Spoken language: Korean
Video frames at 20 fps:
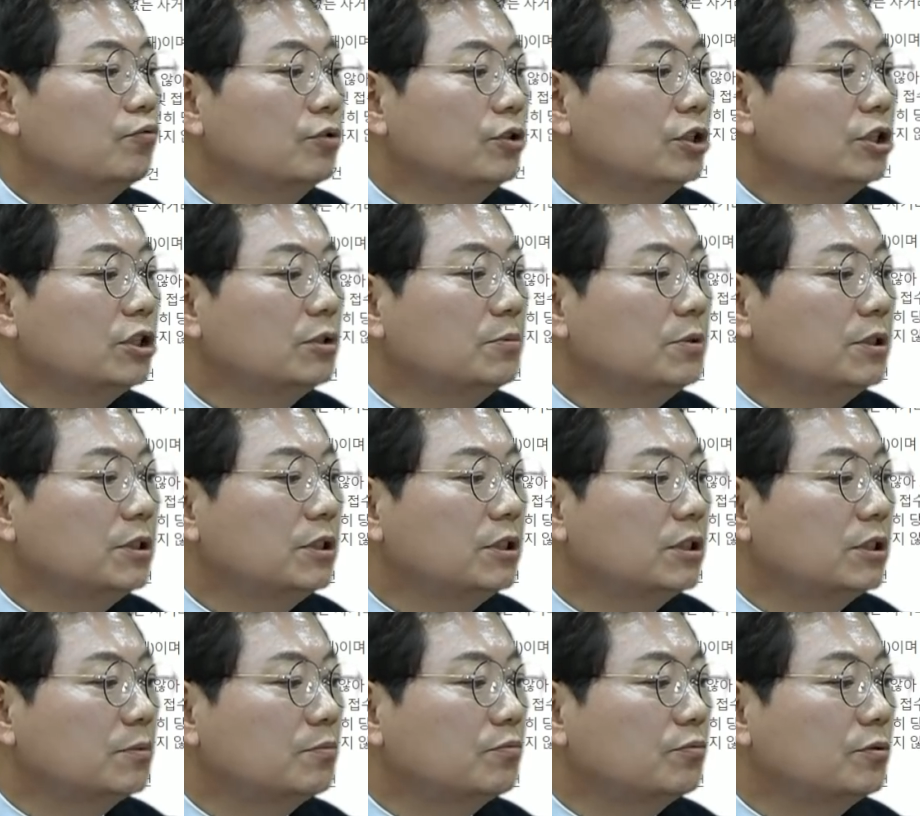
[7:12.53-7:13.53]

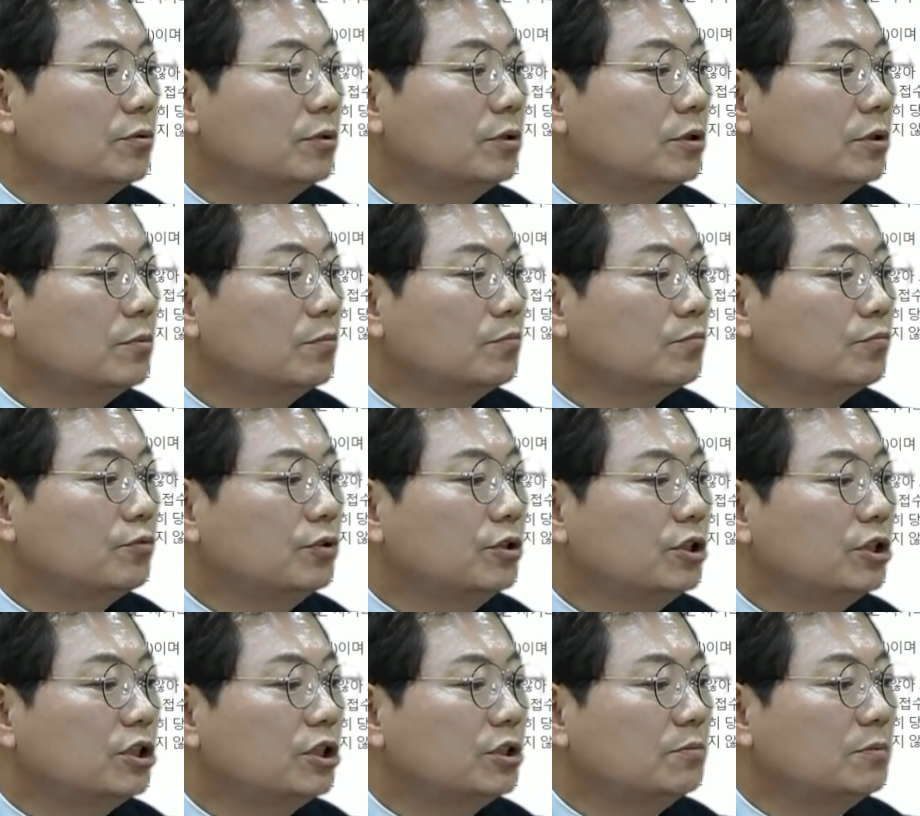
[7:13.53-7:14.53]
분심이,
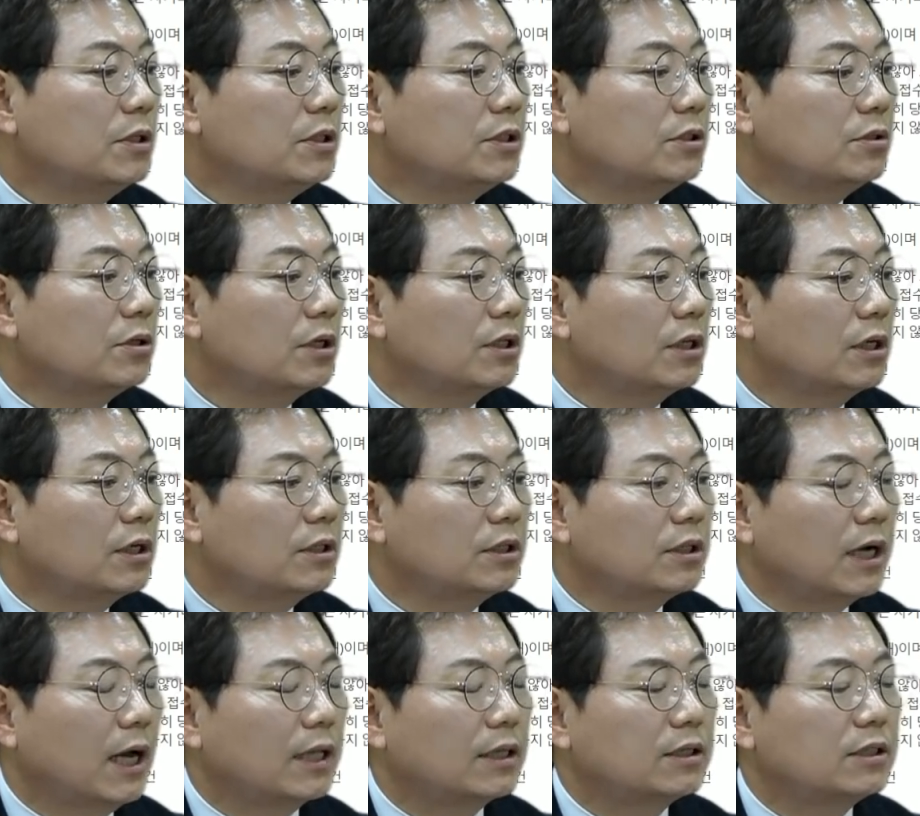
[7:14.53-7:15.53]
분심이 신청해달라
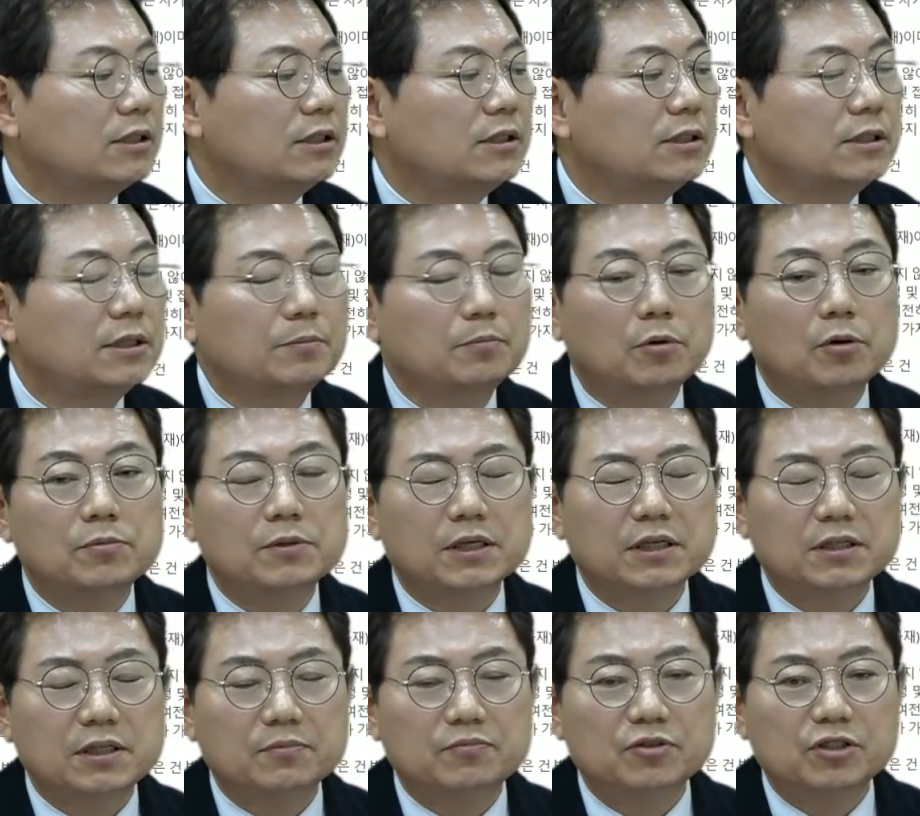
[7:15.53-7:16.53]
했더 같은
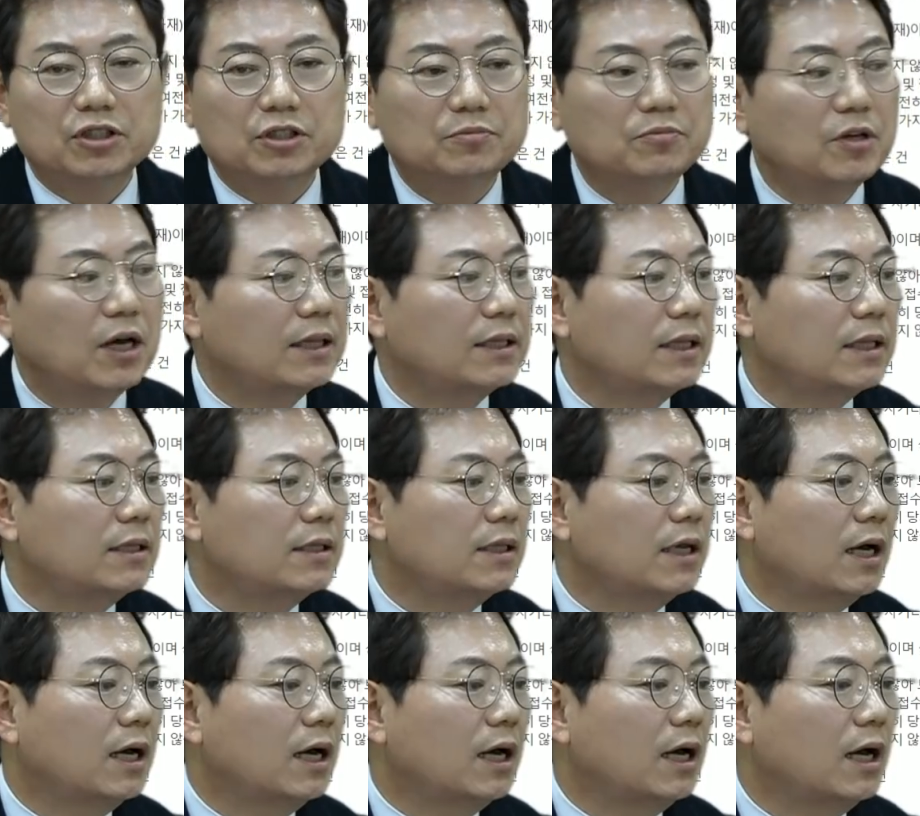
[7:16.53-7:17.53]
보험사기 때 분심이도 안
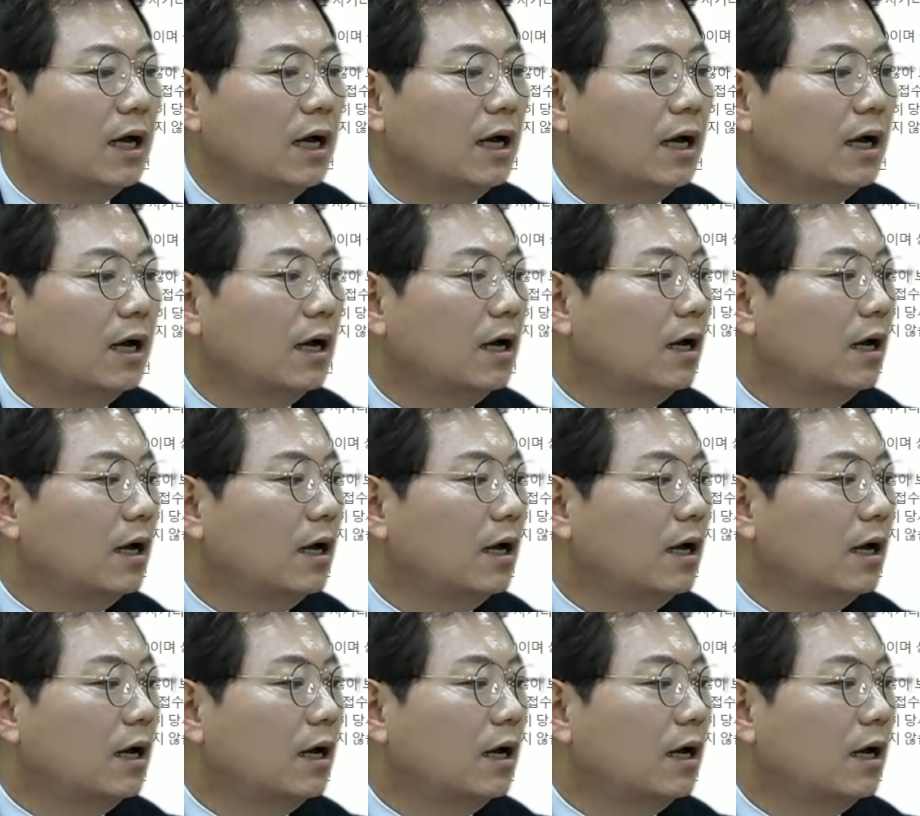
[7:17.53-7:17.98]
된다.